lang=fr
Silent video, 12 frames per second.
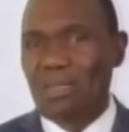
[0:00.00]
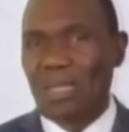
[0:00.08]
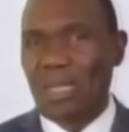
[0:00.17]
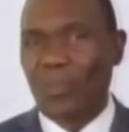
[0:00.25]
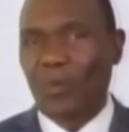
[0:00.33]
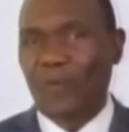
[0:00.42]

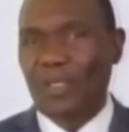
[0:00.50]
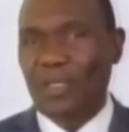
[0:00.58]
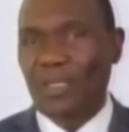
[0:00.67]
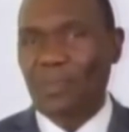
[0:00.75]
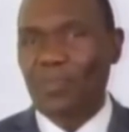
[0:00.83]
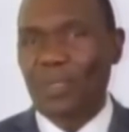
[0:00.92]
ni les
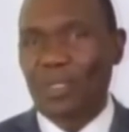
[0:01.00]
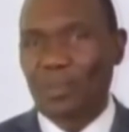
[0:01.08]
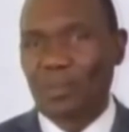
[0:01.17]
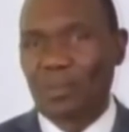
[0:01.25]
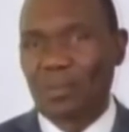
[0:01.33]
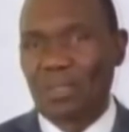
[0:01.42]
mauvais
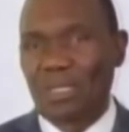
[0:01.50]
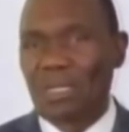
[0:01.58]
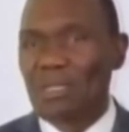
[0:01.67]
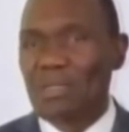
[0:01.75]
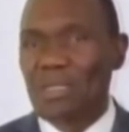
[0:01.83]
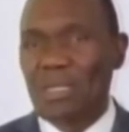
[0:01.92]
traitements,
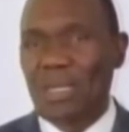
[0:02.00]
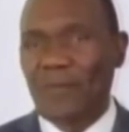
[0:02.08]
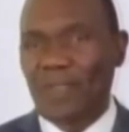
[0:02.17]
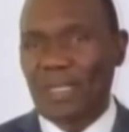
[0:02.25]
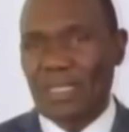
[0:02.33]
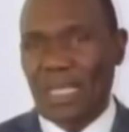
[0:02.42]

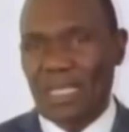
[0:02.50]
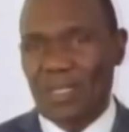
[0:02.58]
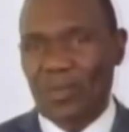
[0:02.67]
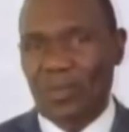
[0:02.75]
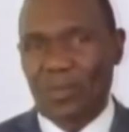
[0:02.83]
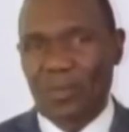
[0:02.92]
ni les
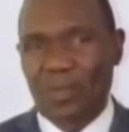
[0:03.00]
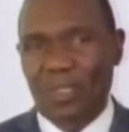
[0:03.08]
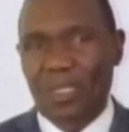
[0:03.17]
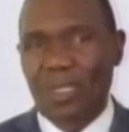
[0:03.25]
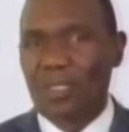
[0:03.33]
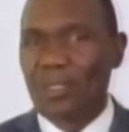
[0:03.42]
vexations,
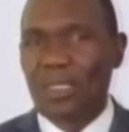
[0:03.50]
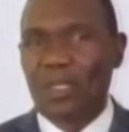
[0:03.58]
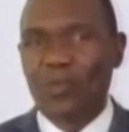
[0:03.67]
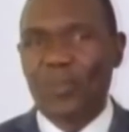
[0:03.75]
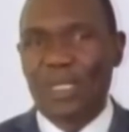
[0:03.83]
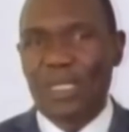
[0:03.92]

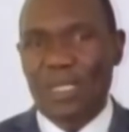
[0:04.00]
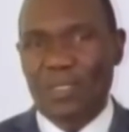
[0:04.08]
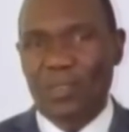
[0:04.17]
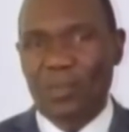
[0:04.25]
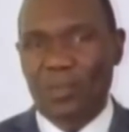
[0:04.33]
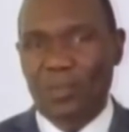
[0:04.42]
ni
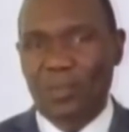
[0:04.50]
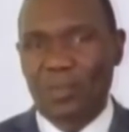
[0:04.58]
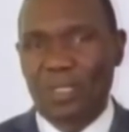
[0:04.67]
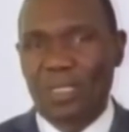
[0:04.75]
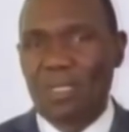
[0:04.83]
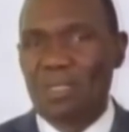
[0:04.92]
l'humiliation,
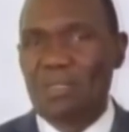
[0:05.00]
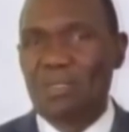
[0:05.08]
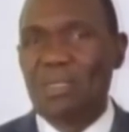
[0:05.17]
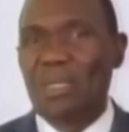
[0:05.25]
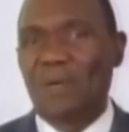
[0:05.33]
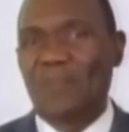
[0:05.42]

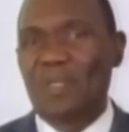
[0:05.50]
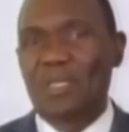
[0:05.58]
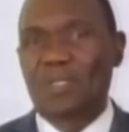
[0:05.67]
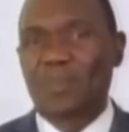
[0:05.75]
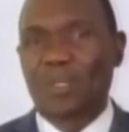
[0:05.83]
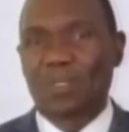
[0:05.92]
ni
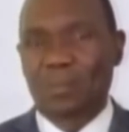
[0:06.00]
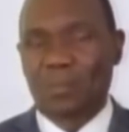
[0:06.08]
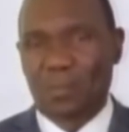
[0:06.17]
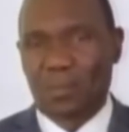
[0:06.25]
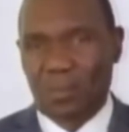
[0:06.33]
l'avilissement.